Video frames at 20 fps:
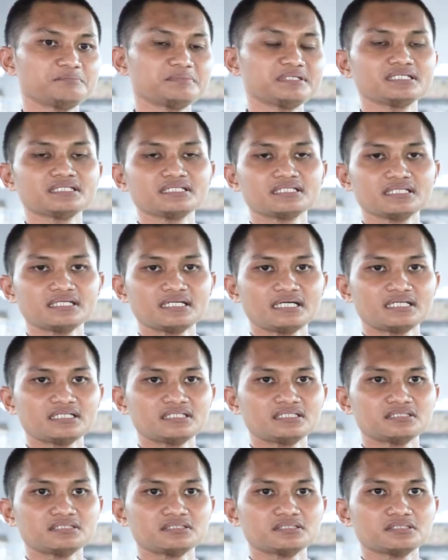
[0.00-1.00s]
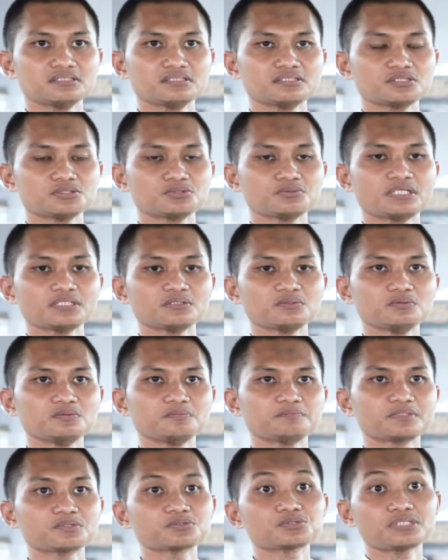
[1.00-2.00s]
uh, eh, mendirikan
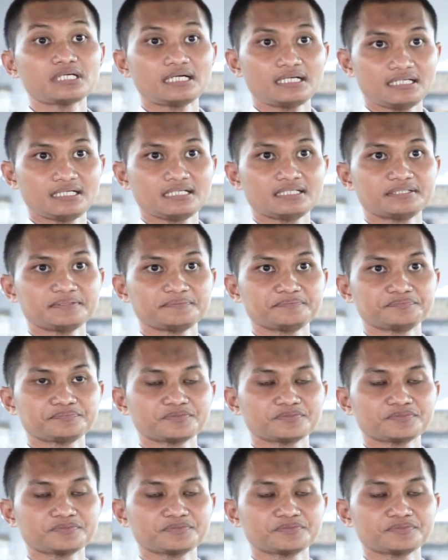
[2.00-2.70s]
suatu perusahaan,